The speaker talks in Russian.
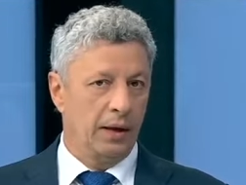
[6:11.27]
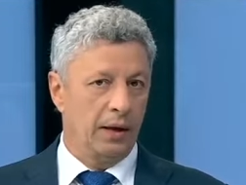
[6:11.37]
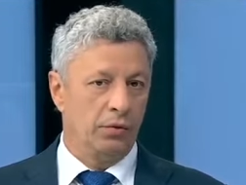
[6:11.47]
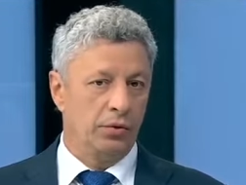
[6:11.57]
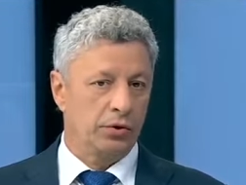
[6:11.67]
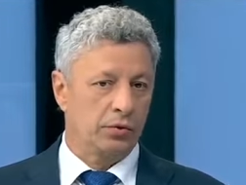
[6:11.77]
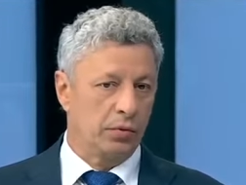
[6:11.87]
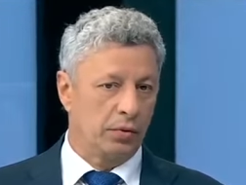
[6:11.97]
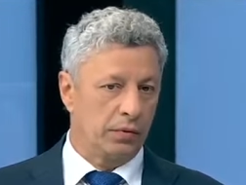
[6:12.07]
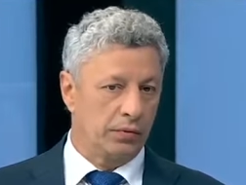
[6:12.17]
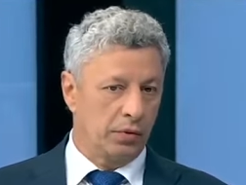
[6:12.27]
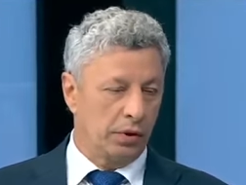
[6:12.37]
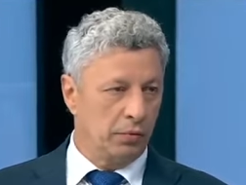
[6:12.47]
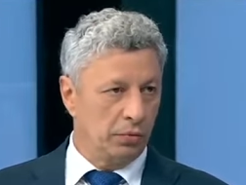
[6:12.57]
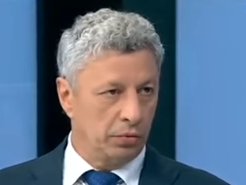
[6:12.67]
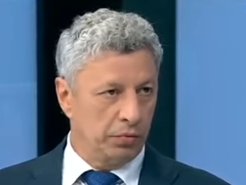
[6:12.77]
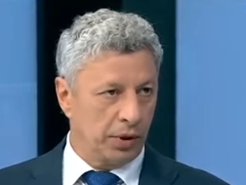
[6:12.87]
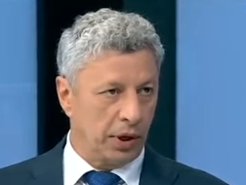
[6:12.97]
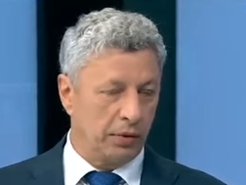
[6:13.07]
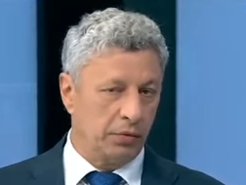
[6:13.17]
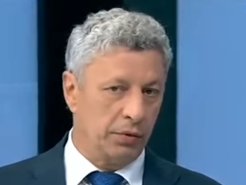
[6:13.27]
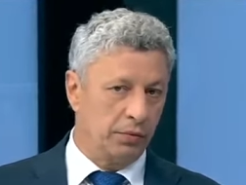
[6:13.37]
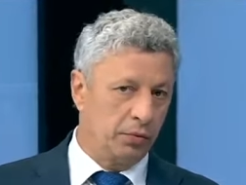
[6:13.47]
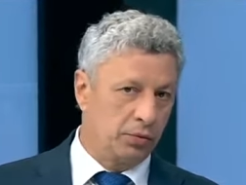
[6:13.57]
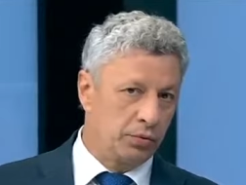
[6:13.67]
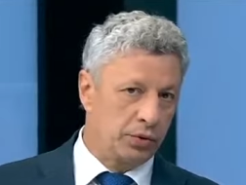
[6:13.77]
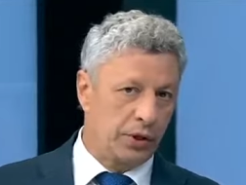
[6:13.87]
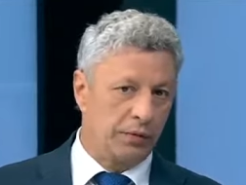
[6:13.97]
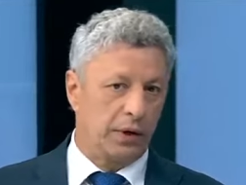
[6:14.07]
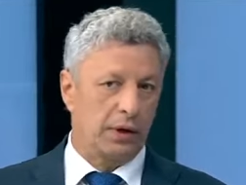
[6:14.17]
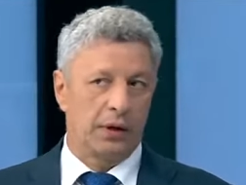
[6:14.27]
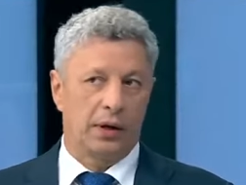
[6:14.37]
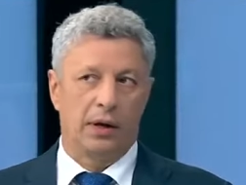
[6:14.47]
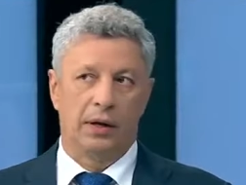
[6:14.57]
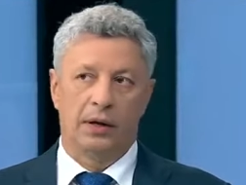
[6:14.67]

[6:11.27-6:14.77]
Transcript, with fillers: И люди что? Села будут умирать, люди будут уезжать в города.